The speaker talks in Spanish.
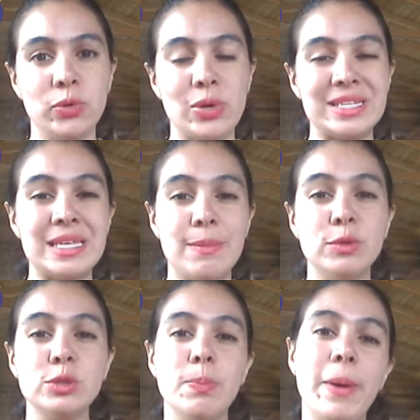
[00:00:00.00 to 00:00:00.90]
todo,
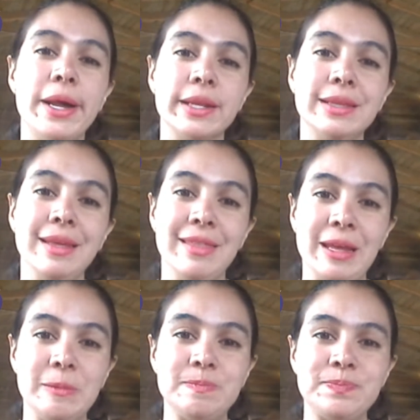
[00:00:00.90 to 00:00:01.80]
hacemos parte
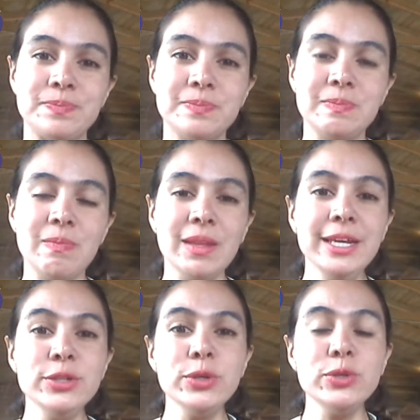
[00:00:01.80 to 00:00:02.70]
de.
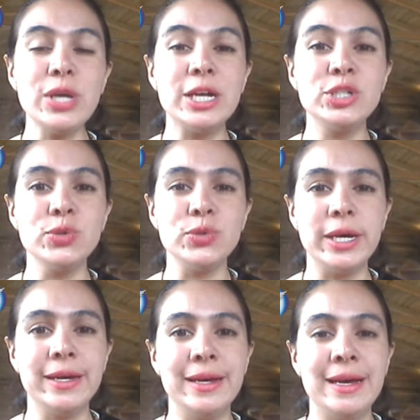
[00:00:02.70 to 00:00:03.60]
Eso nos
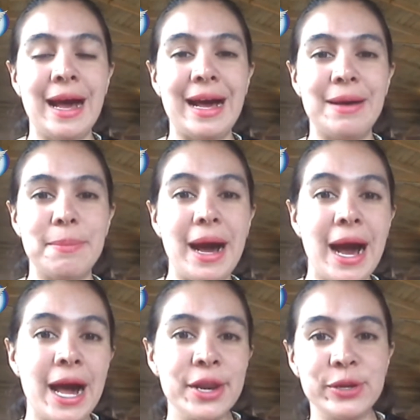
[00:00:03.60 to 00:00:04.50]
ayuda a
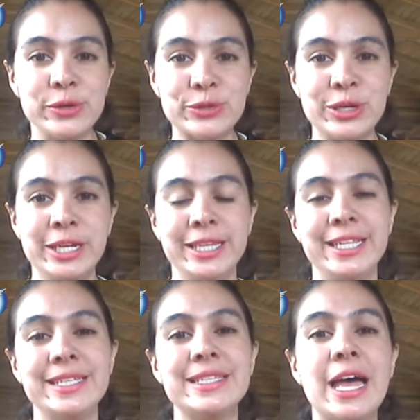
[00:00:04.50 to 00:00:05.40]
bajarnos
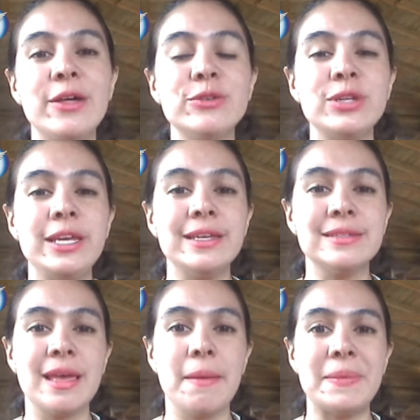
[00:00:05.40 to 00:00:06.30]
de estados y
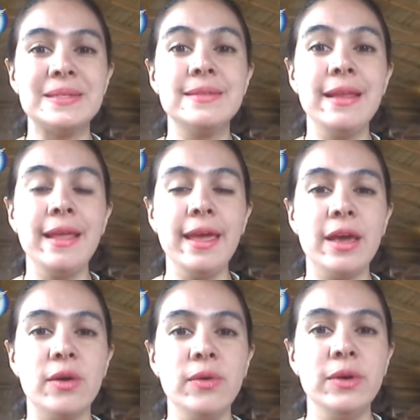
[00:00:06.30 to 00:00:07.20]
esquemas del
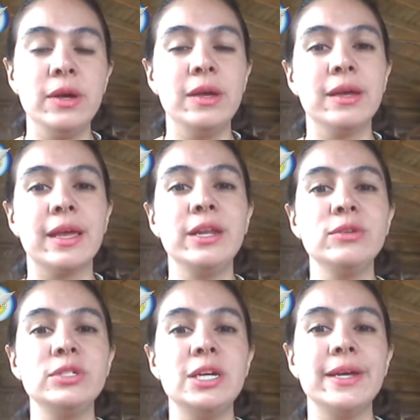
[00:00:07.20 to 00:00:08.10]
ego que
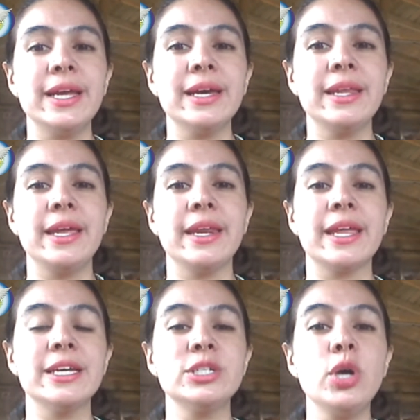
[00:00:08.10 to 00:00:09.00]
nos llevan a creer
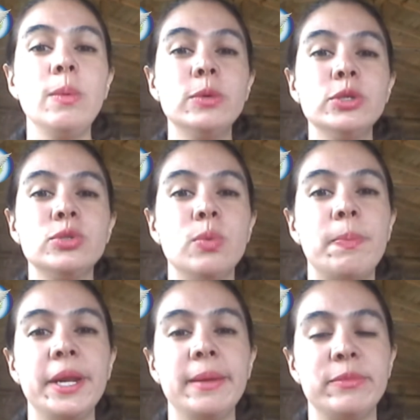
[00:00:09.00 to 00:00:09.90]
que somos
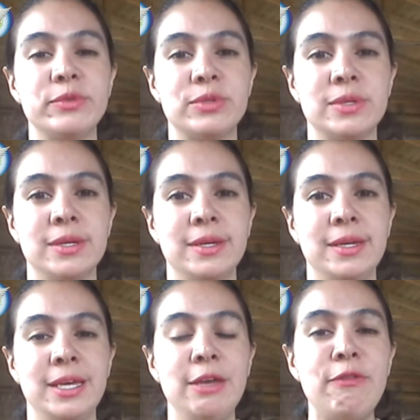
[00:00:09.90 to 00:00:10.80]
supremos,
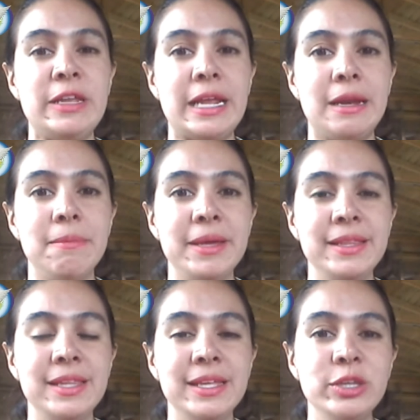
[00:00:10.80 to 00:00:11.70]
y
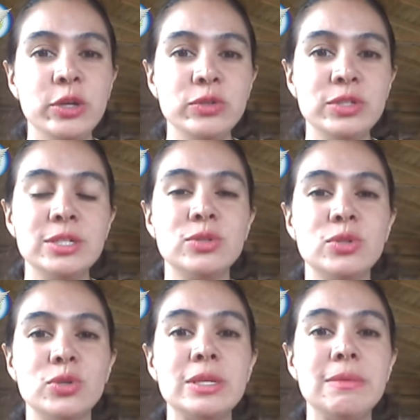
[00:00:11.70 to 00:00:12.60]
finalmente entonces
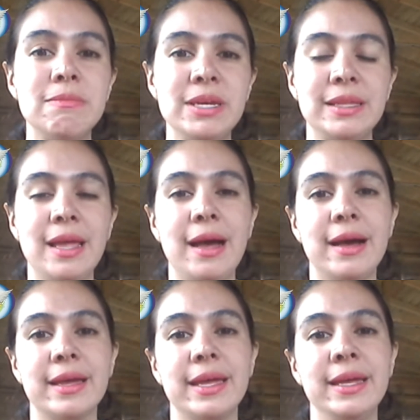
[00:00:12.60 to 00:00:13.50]
nos invita
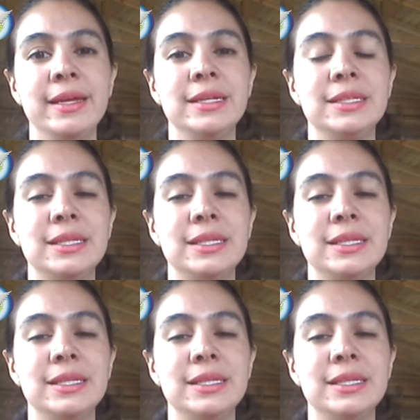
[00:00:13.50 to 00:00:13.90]
a que